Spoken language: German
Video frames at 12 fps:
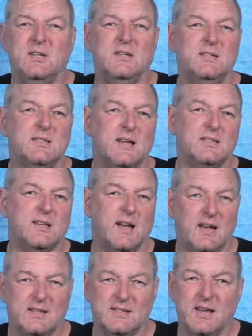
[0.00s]
die in dieser
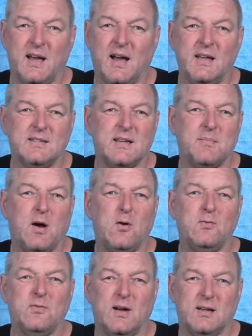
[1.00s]
Zeit sehr reizsam
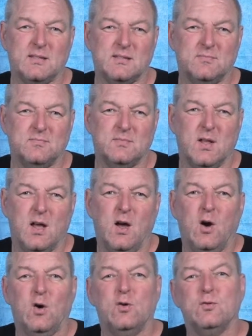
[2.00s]
aufwachsen
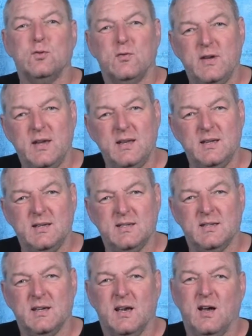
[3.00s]
und nur
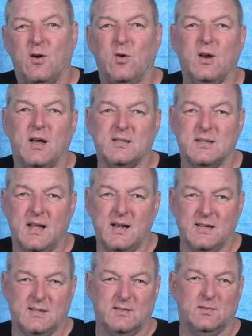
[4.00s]
wenig oder
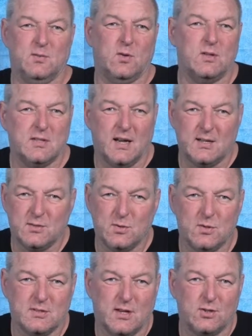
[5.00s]
selten Kontakt zu
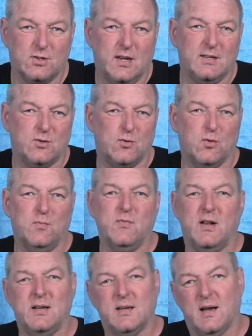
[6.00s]
unserer städtischen
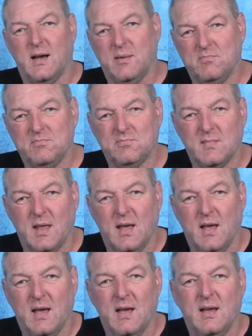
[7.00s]
Umwelt haben,
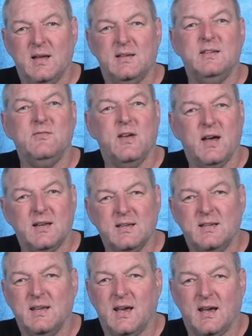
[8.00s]
die werden
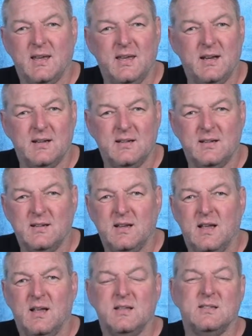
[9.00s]
in der Regel
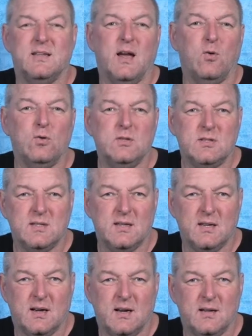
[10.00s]
sehr
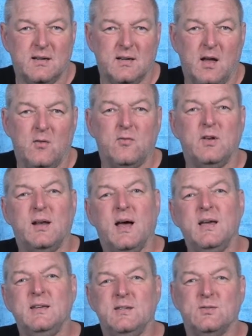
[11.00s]
unsicher,
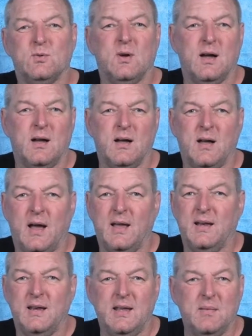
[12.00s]
vielleicht sogar
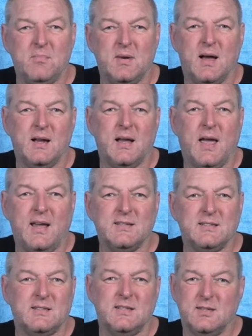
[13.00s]
ein Leben lang
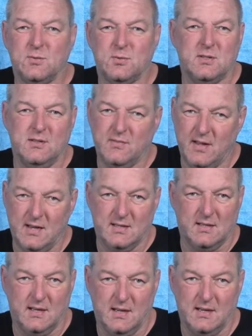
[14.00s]
ängstlich durch die
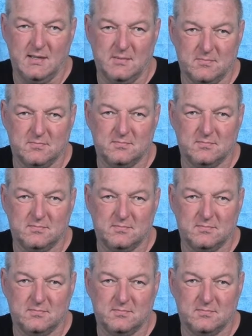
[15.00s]
Welt gehen.